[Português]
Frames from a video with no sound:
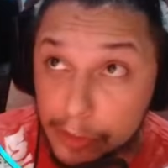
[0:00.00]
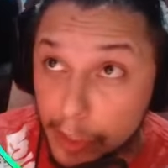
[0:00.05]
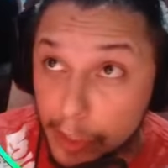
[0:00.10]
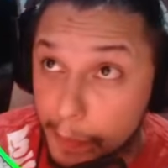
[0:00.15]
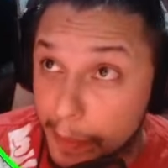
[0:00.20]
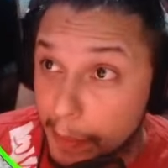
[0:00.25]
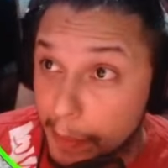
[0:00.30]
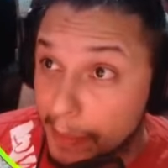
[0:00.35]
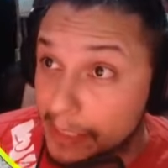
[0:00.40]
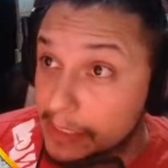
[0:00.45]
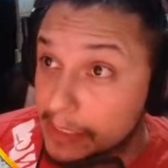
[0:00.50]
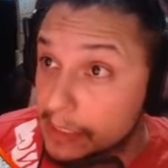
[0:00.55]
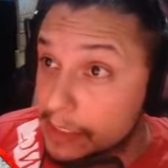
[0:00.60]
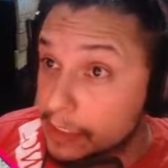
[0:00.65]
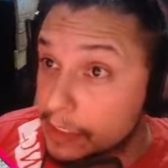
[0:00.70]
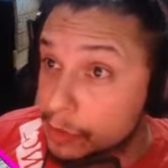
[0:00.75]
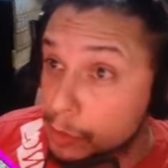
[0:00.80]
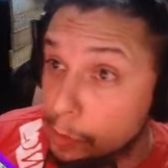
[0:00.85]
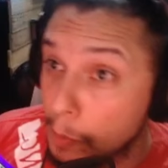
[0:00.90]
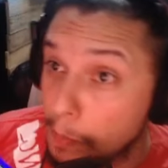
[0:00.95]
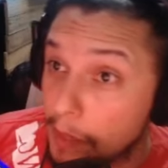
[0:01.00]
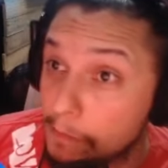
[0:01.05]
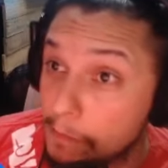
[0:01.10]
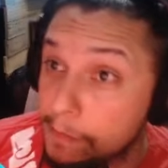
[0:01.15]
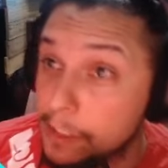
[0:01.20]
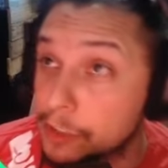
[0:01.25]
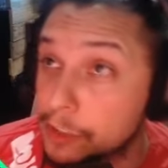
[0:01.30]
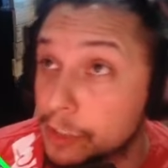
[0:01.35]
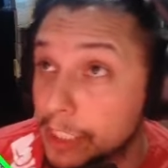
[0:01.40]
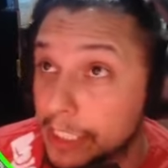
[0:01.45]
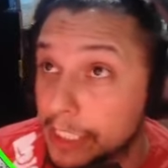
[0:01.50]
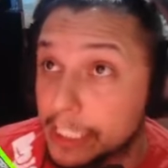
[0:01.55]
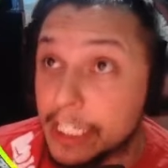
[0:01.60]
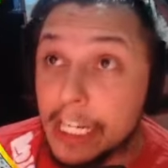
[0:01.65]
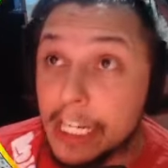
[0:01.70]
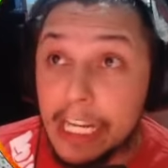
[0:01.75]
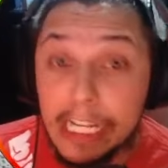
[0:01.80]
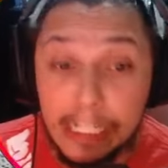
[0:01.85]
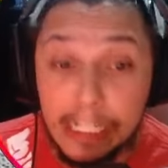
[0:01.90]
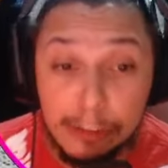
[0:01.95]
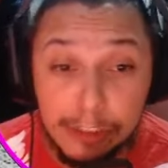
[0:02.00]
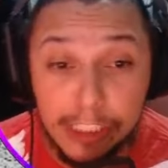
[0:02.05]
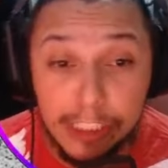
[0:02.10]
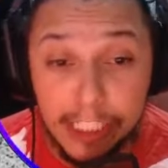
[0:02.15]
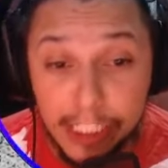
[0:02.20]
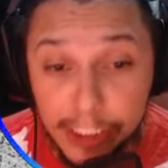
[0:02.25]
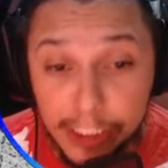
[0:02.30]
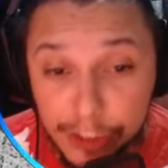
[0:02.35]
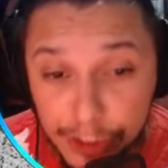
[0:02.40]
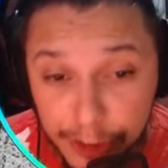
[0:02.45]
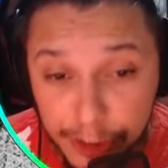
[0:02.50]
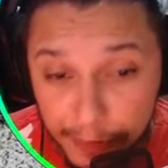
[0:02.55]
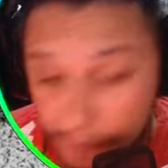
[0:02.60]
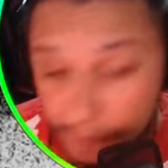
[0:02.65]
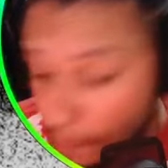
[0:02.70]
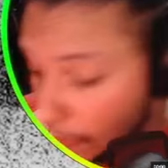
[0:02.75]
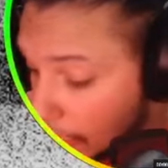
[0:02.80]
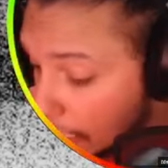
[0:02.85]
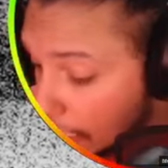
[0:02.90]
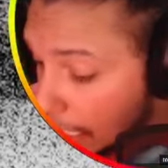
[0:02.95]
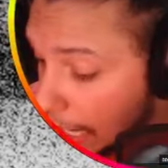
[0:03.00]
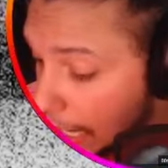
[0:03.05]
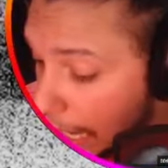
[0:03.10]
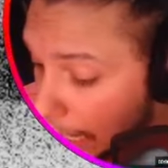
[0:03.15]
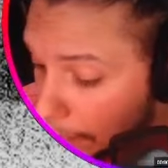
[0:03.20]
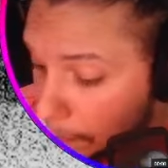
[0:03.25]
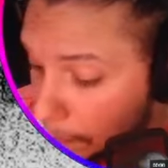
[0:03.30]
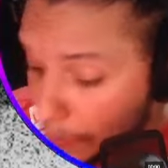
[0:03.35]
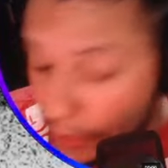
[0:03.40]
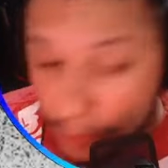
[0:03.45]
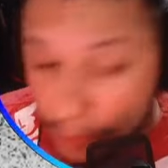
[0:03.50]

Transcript: para mais esse super vídeo, galera. É o seguinte, abril,